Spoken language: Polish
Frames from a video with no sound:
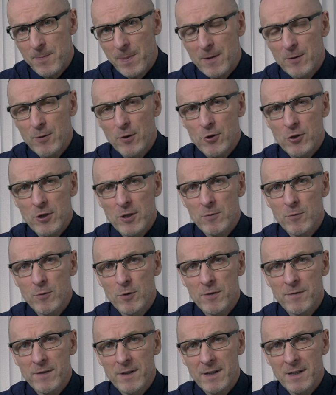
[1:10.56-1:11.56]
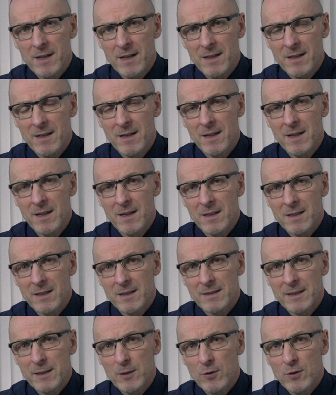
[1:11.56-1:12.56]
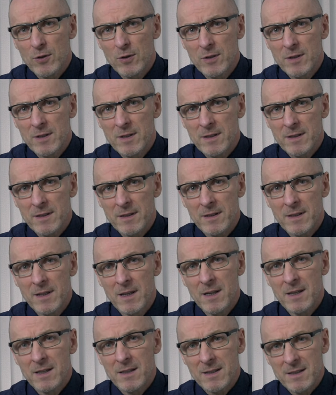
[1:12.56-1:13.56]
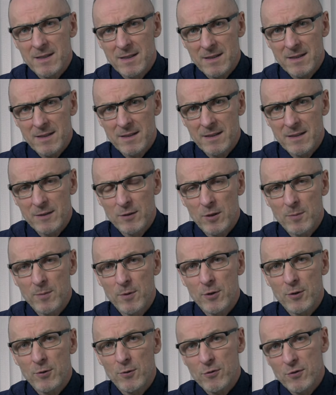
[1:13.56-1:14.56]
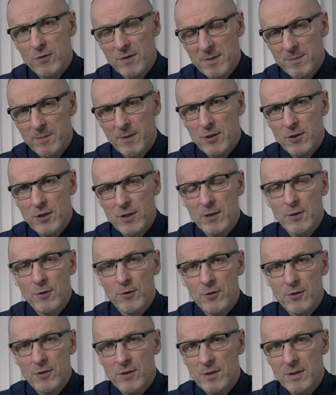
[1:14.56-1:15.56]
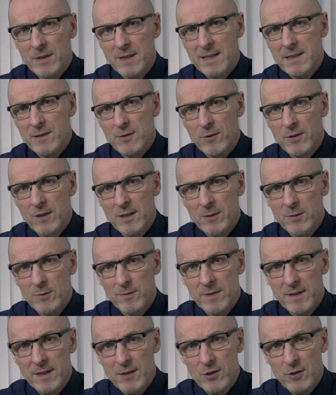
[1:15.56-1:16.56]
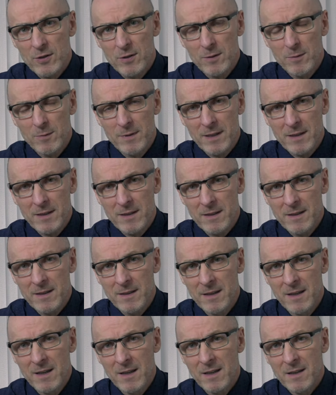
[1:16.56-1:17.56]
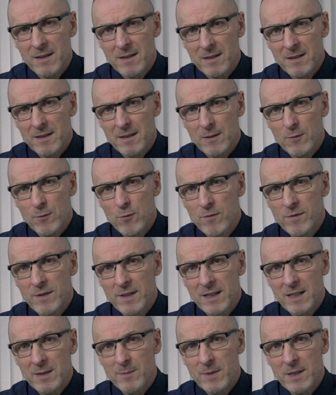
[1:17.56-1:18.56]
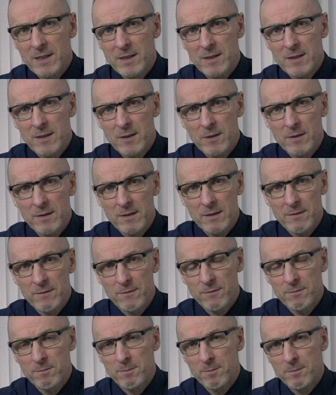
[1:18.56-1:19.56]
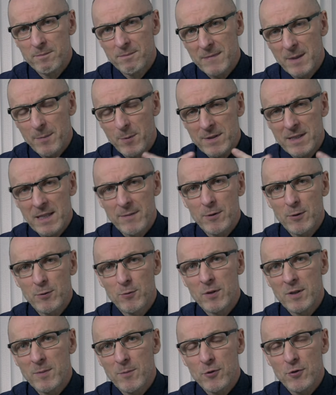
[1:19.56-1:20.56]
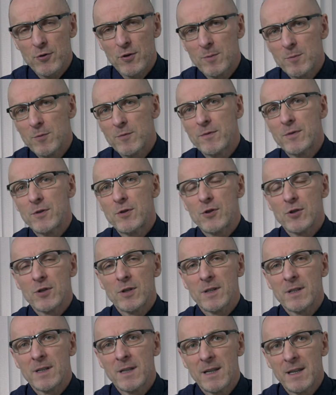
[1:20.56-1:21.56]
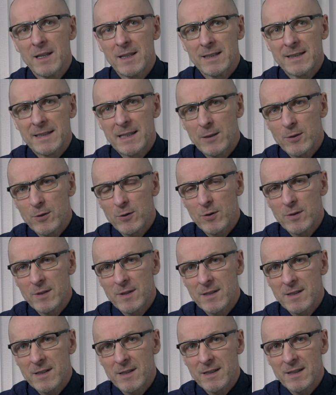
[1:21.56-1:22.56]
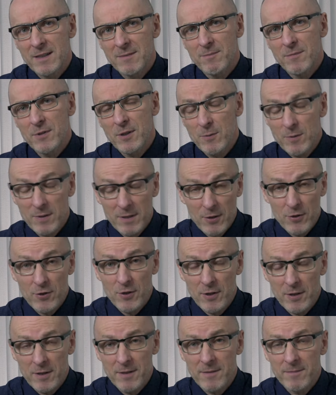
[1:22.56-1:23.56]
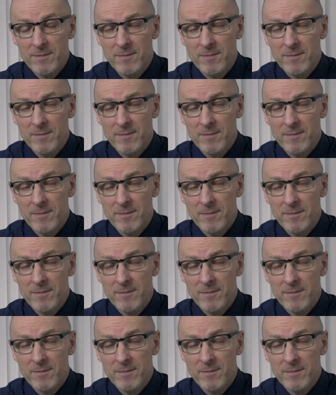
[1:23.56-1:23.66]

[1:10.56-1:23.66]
gorszego ukrwienia tej okolicy z niedoboru czy z mniejszej ilości estrogenów. Także to są takie główne elementy, na podstawie których możemy mówić, że ta okolica się starzeje.